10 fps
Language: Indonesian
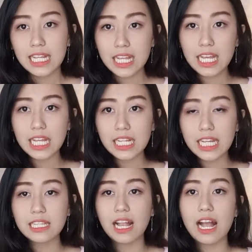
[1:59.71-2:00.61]
dan
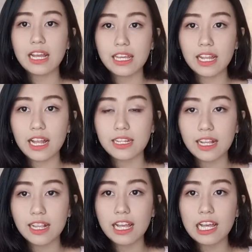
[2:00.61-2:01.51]
yang terakhir
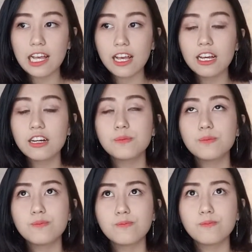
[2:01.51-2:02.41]
adalah
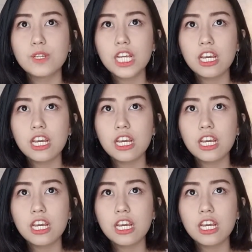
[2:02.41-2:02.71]
um,